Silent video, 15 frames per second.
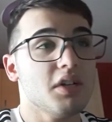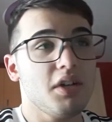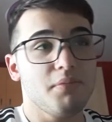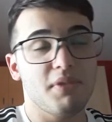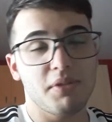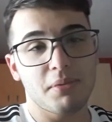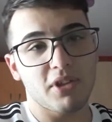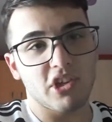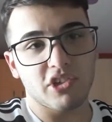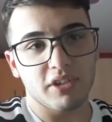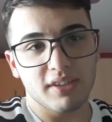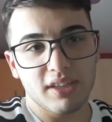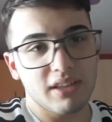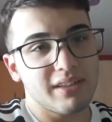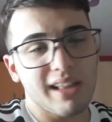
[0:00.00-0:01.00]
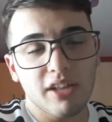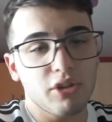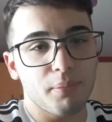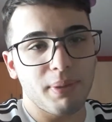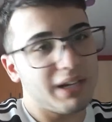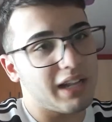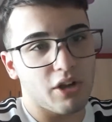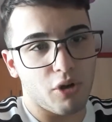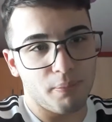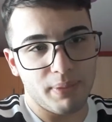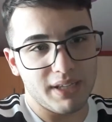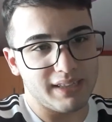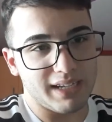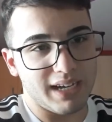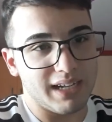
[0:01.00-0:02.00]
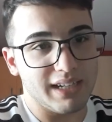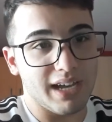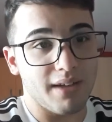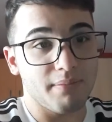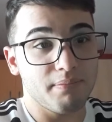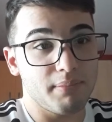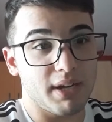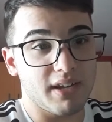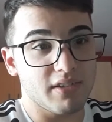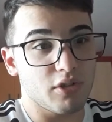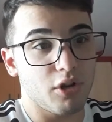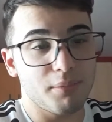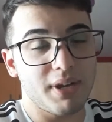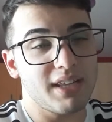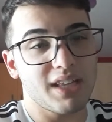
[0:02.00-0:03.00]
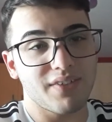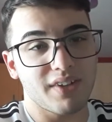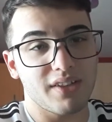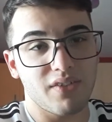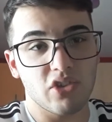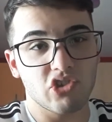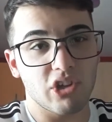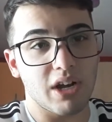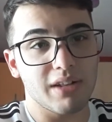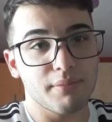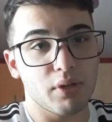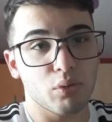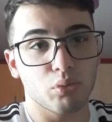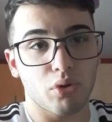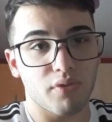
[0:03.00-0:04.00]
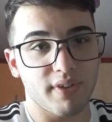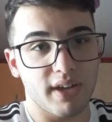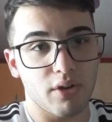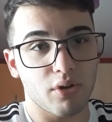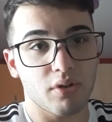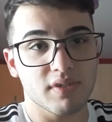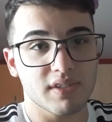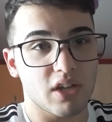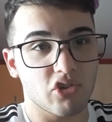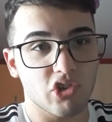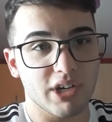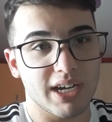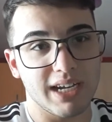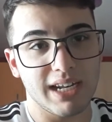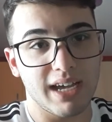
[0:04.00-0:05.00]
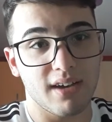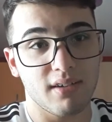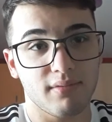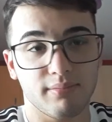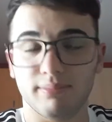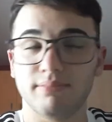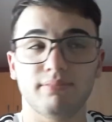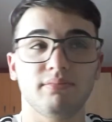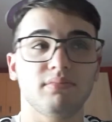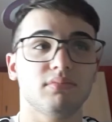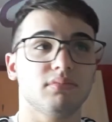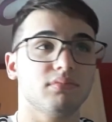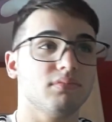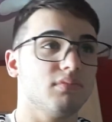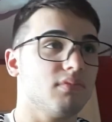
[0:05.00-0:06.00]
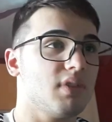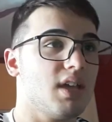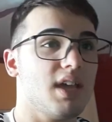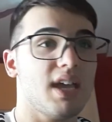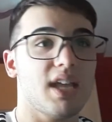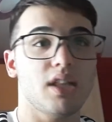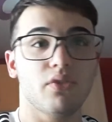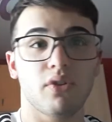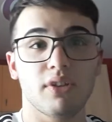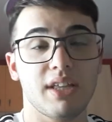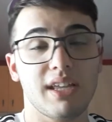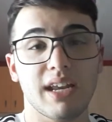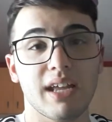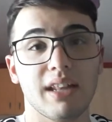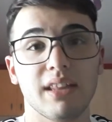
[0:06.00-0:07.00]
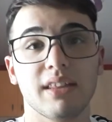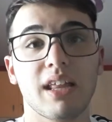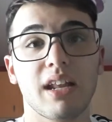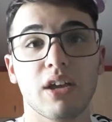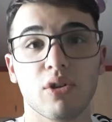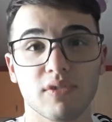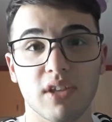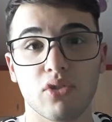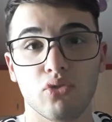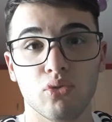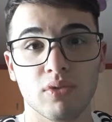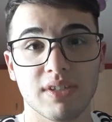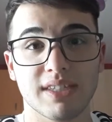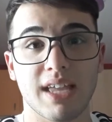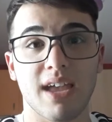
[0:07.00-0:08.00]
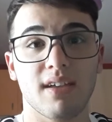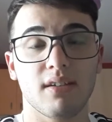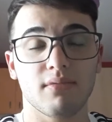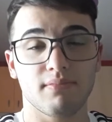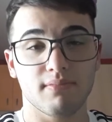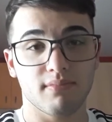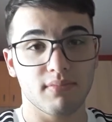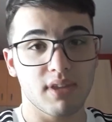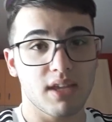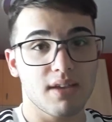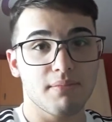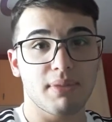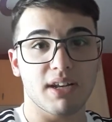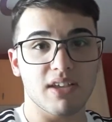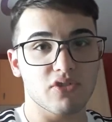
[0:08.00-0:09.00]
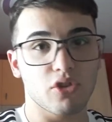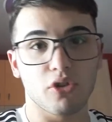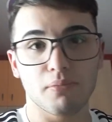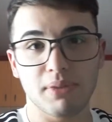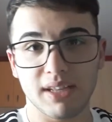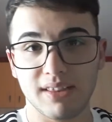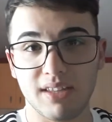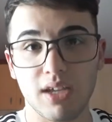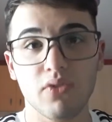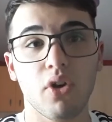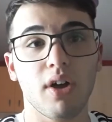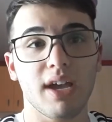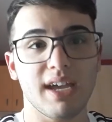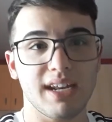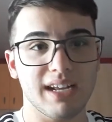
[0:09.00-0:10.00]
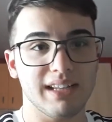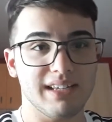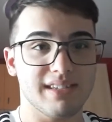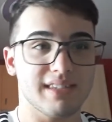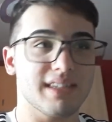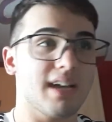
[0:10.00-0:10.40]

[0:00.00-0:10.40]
Mi spiace soltanto per la Coppa Italia, perché solo meritava di vincere almeno un trofeo stagionale. E devo dire delle cose giuste, perché sono obiettivo e realista.